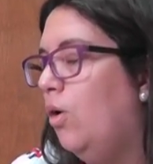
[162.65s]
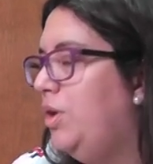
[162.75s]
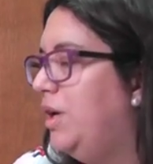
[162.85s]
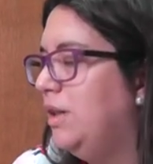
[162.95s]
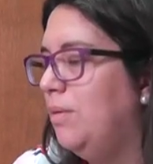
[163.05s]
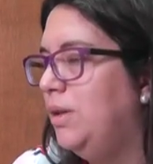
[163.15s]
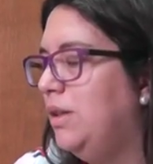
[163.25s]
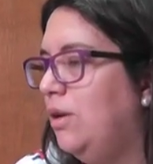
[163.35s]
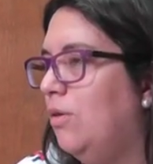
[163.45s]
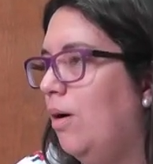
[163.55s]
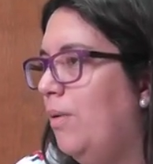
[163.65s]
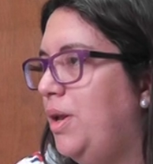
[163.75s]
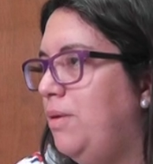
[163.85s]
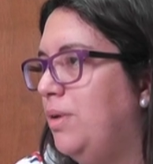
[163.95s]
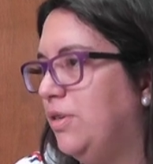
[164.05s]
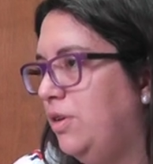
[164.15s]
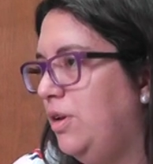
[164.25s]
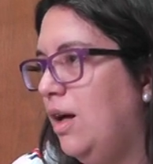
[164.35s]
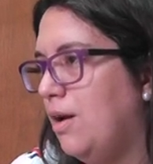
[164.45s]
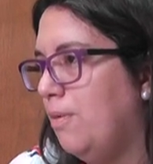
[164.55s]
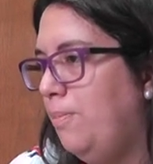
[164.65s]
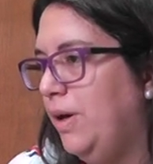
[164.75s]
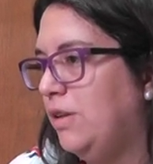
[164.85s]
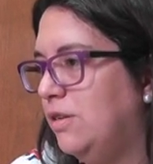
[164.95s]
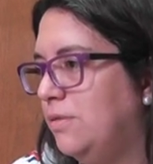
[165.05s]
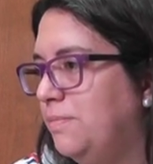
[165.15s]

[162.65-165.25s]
o directamente no va a haber inversiones al respecto.